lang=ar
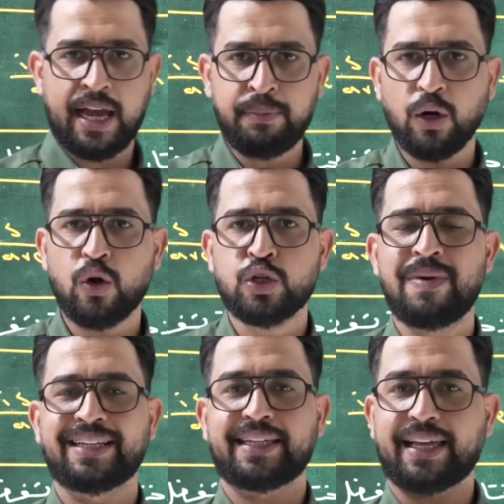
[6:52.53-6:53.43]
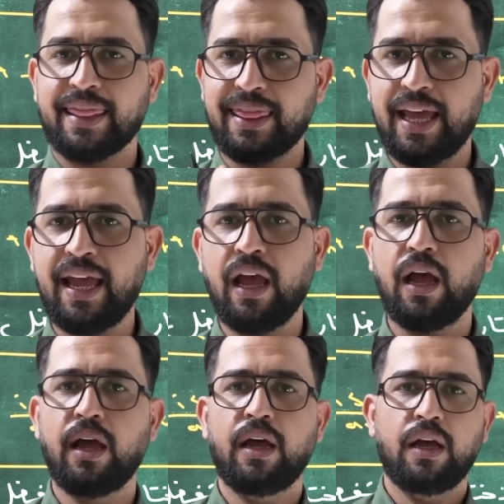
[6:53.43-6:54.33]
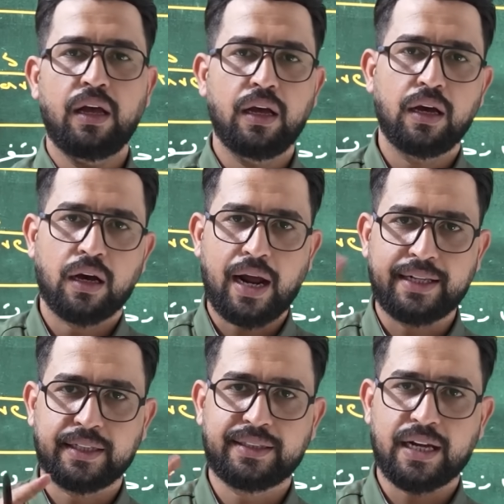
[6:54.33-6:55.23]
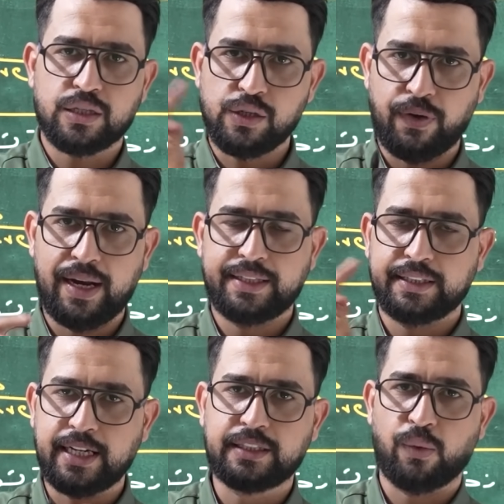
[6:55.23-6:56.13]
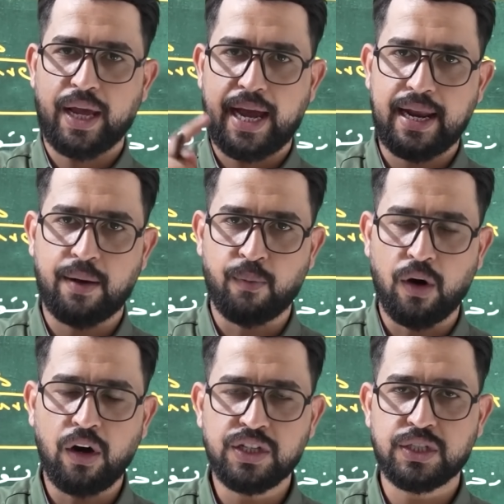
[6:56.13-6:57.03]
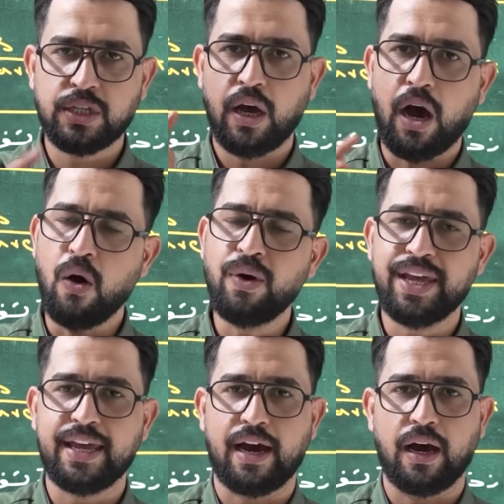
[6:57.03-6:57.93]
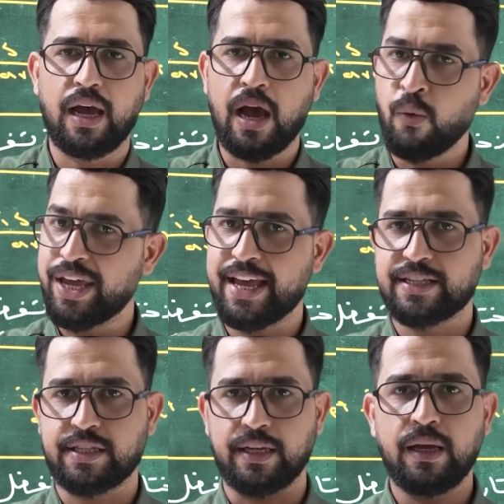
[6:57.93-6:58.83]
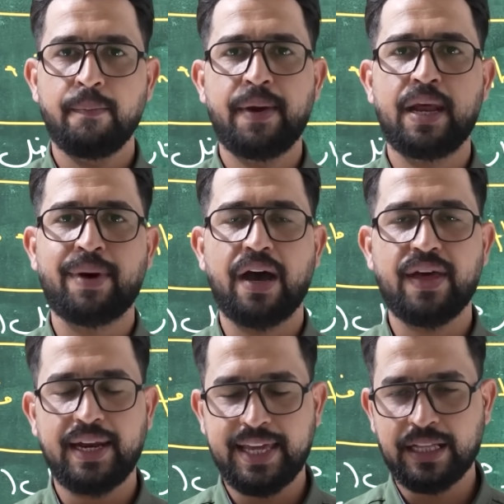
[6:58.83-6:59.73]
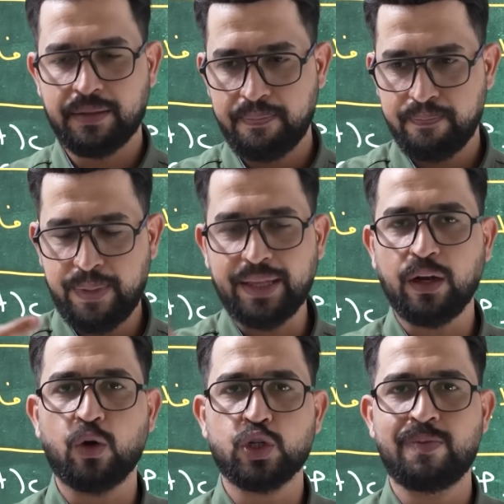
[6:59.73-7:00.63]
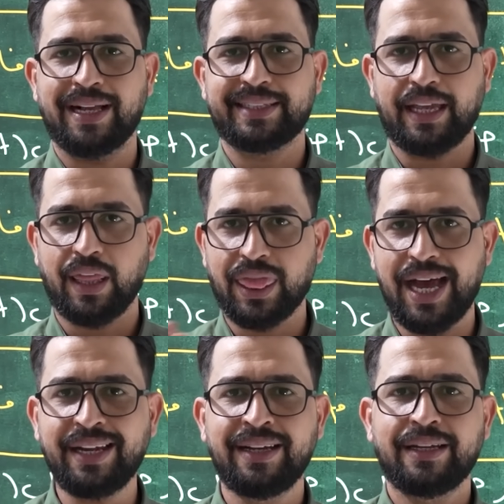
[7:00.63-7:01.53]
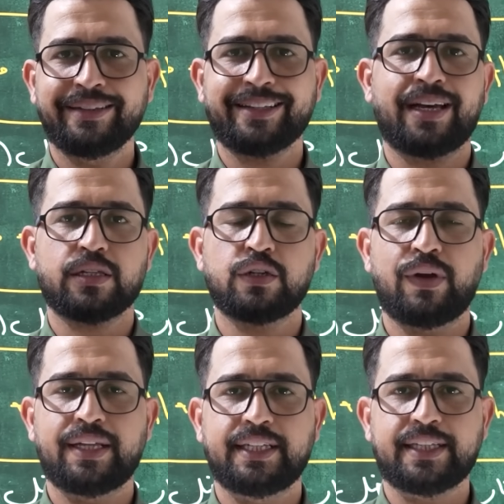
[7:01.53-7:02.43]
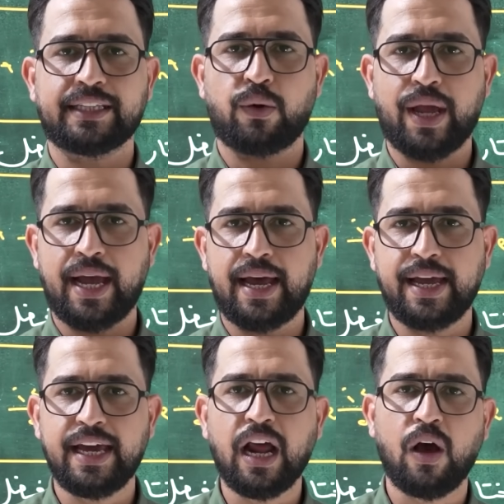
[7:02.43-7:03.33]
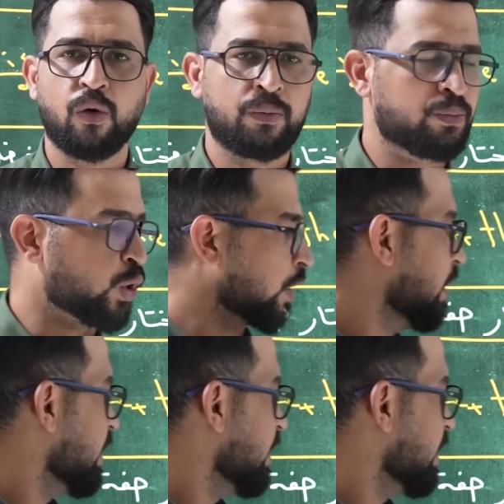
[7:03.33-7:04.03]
قبل القوس مالتك الذي راح تختار الصفر التي تحتوي على موست او e اي آه، او اي اس تي بينما اذا لقيت بعد القوس مالتك الذان تختار الصفر التي تحتوي على اي e ار او المور